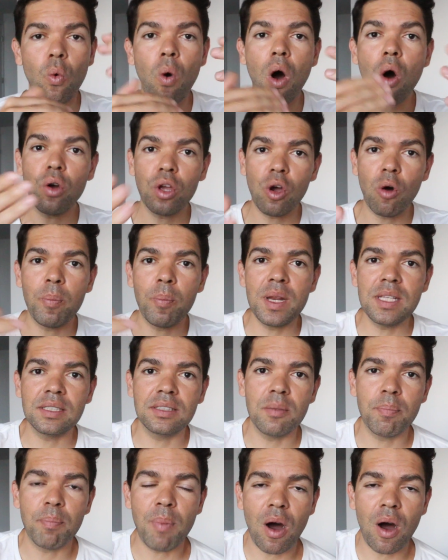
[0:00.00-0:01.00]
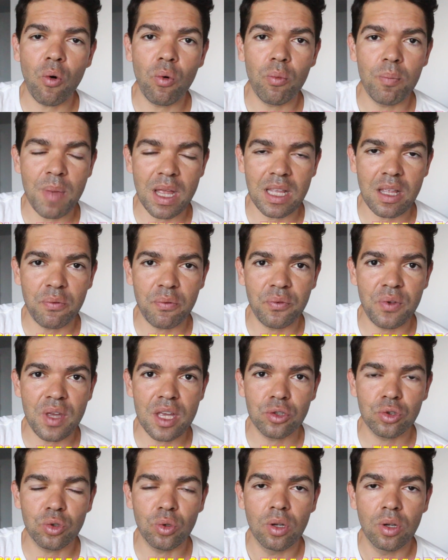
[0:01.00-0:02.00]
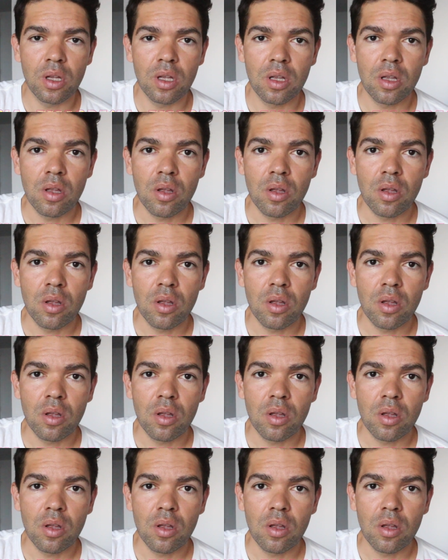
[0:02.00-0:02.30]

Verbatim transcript: Qual que é o principal benefício?